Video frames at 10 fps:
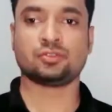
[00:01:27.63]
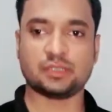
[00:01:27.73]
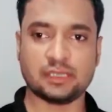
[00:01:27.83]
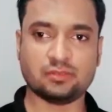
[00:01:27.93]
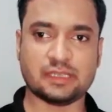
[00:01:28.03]
তো
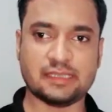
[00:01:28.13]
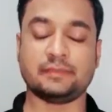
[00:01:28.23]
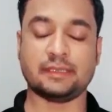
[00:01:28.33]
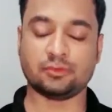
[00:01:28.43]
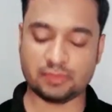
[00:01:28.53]
দেখুন গাইজ
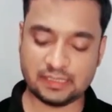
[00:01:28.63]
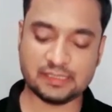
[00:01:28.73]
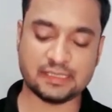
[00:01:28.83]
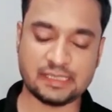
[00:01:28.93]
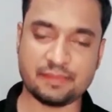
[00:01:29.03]
এগুলা
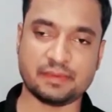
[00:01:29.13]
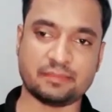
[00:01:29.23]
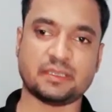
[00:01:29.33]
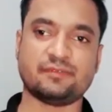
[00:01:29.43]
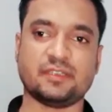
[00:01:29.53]
দিয়ে যে আপনি
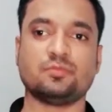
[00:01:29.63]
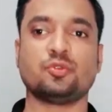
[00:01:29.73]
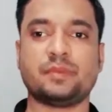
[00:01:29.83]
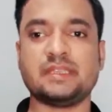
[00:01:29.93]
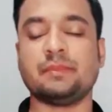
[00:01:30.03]
আপনার
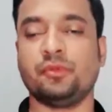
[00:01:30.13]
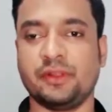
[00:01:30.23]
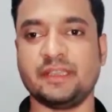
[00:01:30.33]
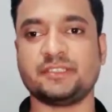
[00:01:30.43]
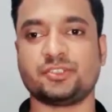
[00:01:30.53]
ফেসবুক পেজে
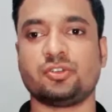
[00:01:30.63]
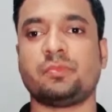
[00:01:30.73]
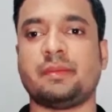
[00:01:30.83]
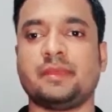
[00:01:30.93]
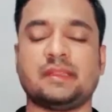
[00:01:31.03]
মনিটাইজেশন
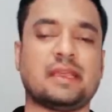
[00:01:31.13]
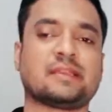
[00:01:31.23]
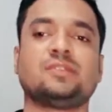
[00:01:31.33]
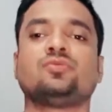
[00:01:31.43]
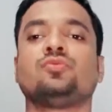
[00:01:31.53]
পাবেন তার
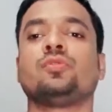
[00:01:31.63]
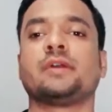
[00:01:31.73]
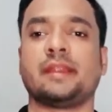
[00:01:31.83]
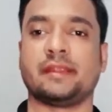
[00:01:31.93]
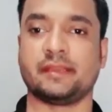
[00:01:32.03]
কিন্তু কোনো
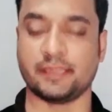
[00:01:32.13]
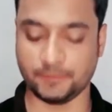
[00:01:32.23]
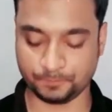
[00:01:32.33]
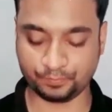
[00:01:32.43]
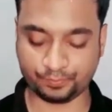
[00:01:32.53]
গ্যারান্টি নেই
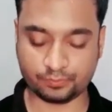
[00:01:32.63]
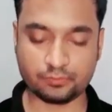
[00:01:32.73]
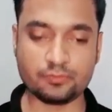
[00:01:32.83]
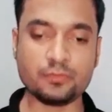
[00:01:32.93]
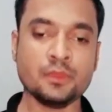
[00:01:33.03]

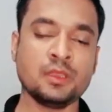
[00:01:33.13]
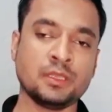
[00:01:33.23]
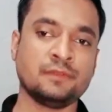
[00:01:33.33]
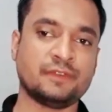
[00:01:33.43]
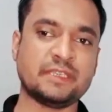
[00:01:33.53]

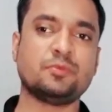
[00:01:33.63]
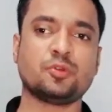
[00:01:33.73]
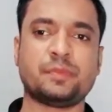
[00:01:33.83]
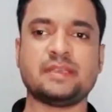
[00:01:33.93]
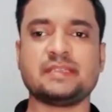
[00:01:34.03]

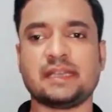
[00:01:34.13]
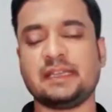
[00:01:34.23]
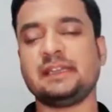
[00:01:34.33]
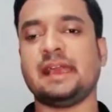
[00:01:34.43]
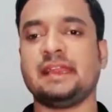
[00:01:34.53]
ফেসবুক পেজ
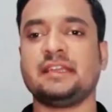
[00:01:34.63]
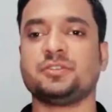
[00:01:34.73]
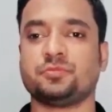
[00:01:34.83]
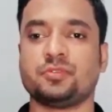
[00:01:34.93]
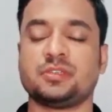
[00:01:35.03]
এখানে ডাইরেক্ট
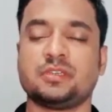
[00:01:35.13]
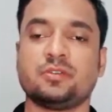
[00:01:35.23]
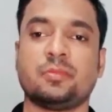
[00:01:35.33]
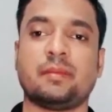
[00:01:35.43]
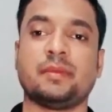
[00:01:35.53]

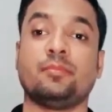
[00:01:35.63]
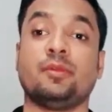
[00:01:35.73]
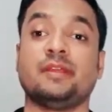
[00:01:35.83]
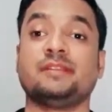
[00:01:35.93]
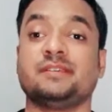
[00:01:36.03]
স্পষ্টভাবে
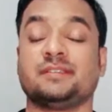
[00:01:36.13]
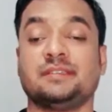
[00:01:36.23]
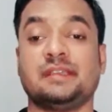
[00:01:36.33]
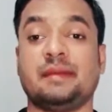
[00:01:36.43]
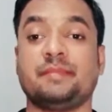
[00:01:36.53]
বলে দিয়েছে
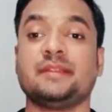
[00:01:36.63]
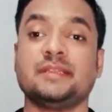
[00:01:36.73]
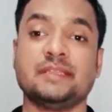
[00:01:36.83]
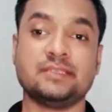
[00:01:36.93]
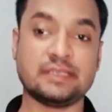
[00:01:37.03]
যে আপনি
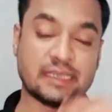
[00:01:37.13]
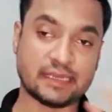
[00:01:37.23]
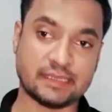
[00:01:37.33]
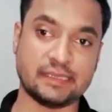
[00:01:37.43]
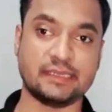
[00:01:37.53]
নিজের
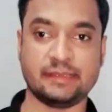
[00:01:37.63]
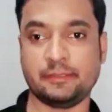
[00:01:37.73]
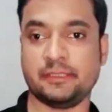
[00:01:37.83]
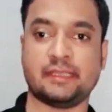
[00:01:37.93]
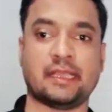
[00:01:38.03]

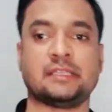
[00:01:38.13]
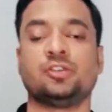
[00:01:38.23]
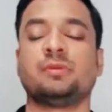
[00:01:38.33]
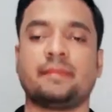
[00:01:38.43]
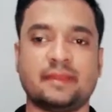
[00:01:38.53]
ক্রিয়েটিভিটি থাকতে
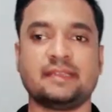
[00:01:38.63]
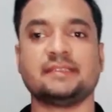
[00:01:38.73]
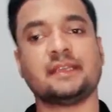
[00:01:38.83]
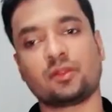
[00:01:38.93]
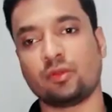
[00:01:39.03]
হবে আপনার
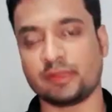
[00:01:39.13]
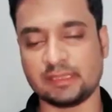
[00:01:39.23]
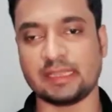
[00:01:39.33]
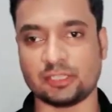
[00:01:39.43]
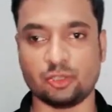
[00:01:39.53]
নিজের
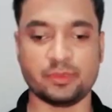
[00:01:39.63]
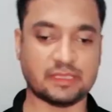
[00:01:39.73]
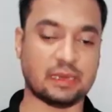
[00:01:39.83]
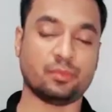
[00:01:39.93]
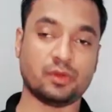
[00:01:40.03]
কন্টেন্ট থাকতে হবে
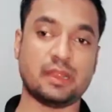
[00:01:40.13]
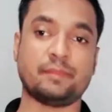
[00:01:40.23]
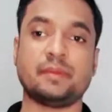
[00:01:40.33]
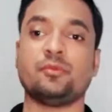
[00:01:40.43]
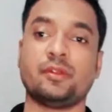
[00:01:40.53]
তারপরে
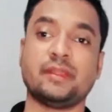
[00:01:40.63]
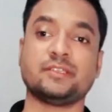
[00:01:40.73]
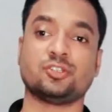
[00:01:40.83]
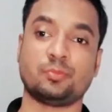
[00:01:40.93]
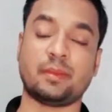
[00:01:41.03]
আপনি
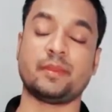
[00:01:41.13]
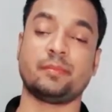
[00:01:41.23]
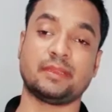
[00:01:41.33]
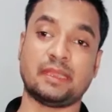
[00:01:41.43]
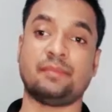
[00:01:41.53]
মনিটাইজেশন পাবেন
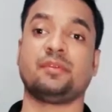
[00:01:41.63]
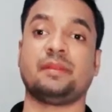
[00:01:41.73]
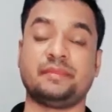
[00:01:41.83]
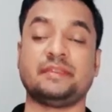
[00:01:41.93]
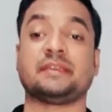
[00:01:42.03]
বা তারপরে
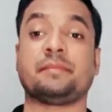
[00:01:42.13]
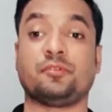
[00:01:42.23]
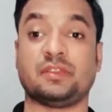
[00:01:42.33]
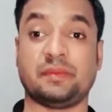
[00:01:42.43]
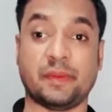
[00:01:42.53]
আপনি ইনকাম
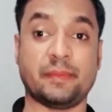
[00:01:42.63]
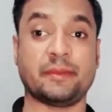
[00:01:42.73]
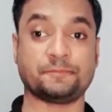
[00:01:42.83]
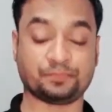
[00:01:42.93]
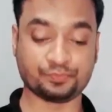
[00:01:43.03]
করতে পারবেন